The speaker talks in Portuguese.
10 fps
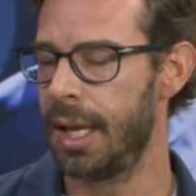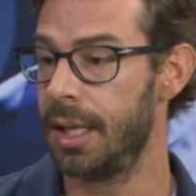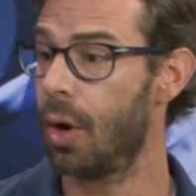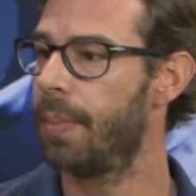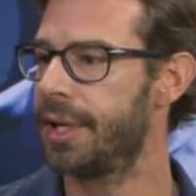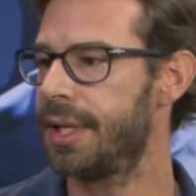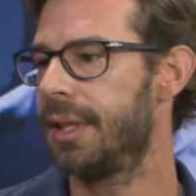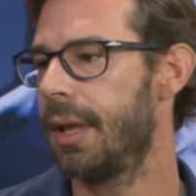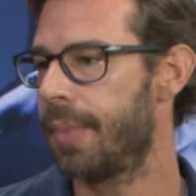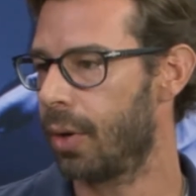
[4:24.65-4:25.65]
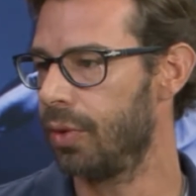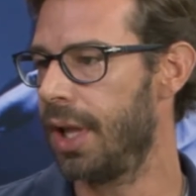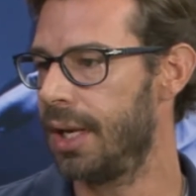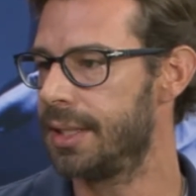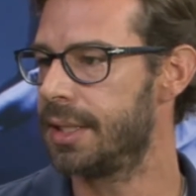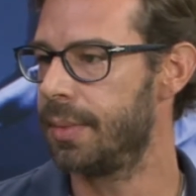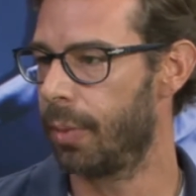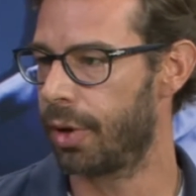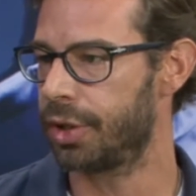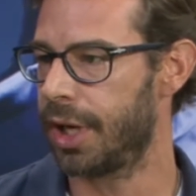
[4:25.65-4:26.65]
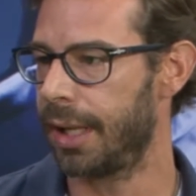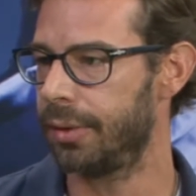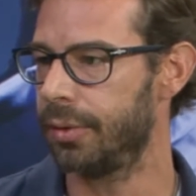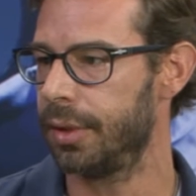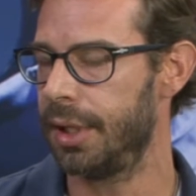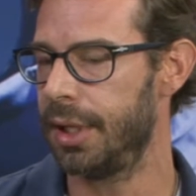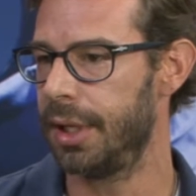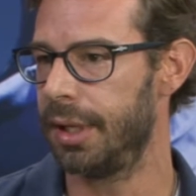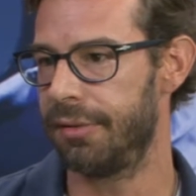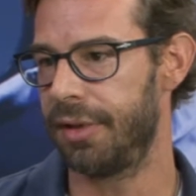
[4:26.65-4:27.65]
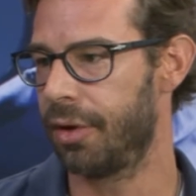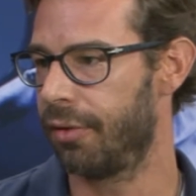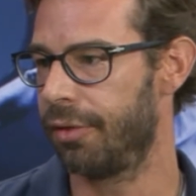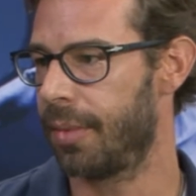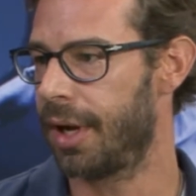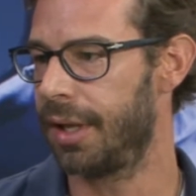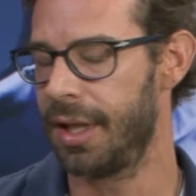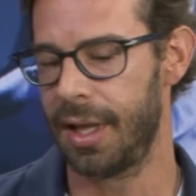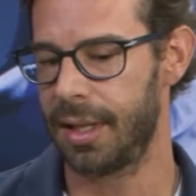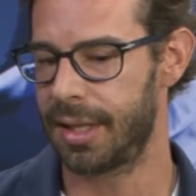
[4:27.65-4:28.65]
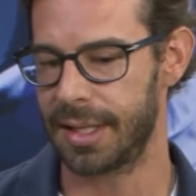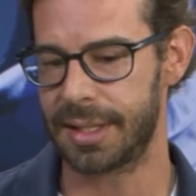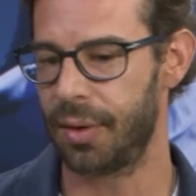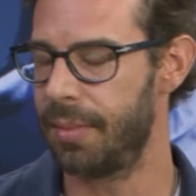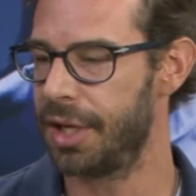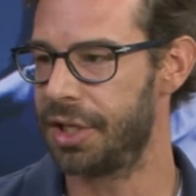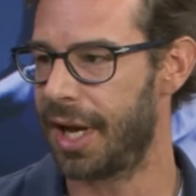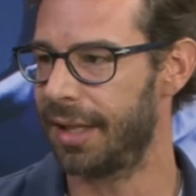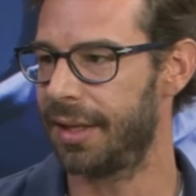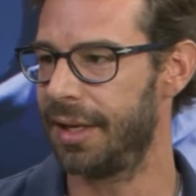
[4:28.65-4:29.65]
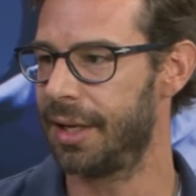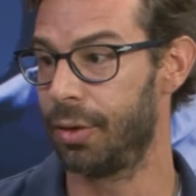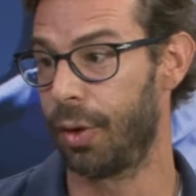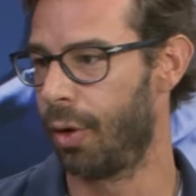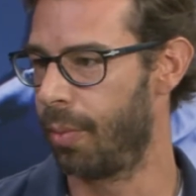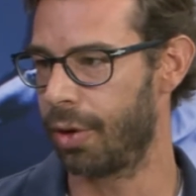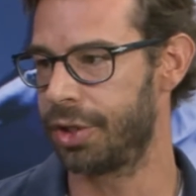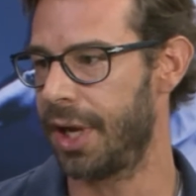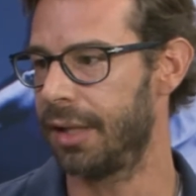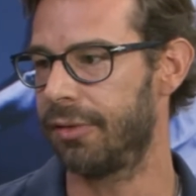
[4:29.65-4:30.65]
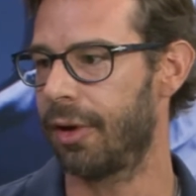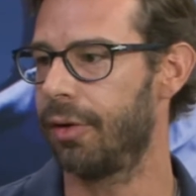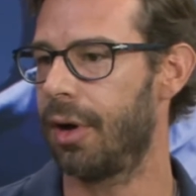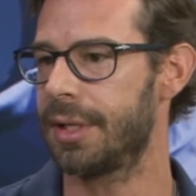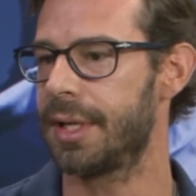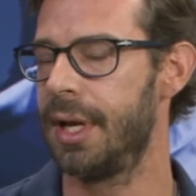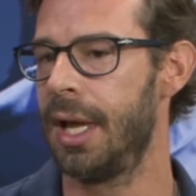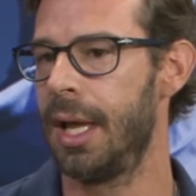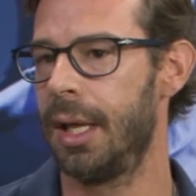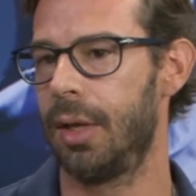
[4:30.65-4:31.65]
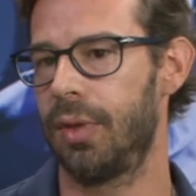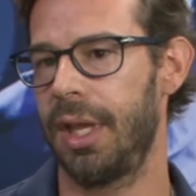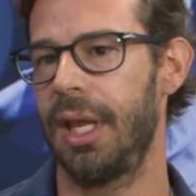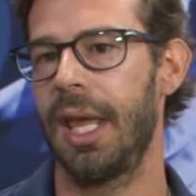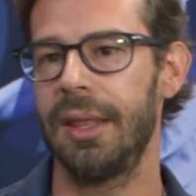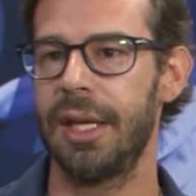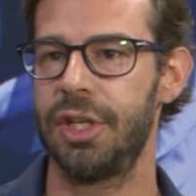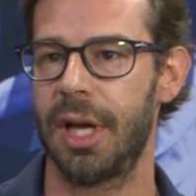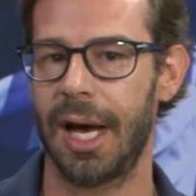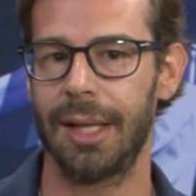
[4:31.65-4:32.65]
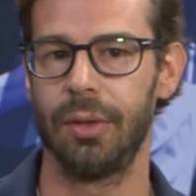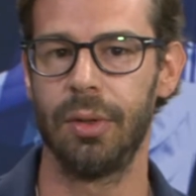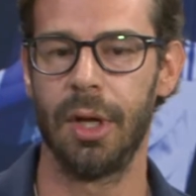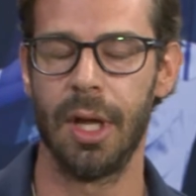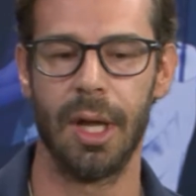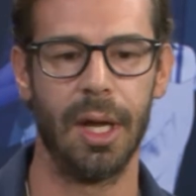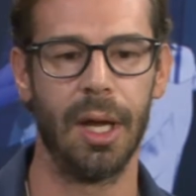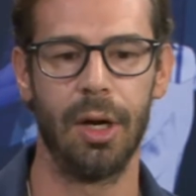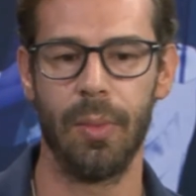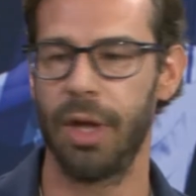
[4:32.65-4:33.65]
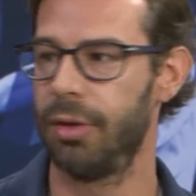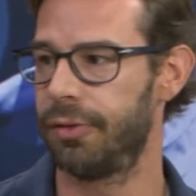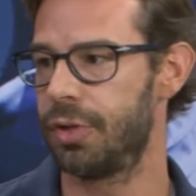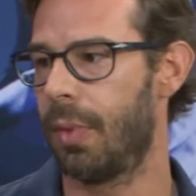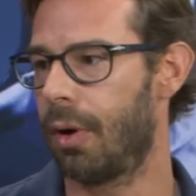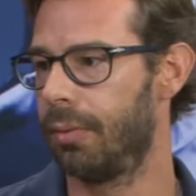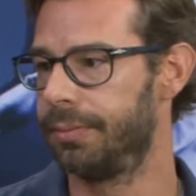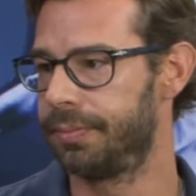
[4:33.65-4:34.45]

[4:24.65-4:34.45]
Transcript: E eu apresentei para um deles esse meu projeto e, enfim, houve uma tração imediata, ele adorou o projeto, falou, nossa, não tem ninguém dedicado uh, no meio do futebol.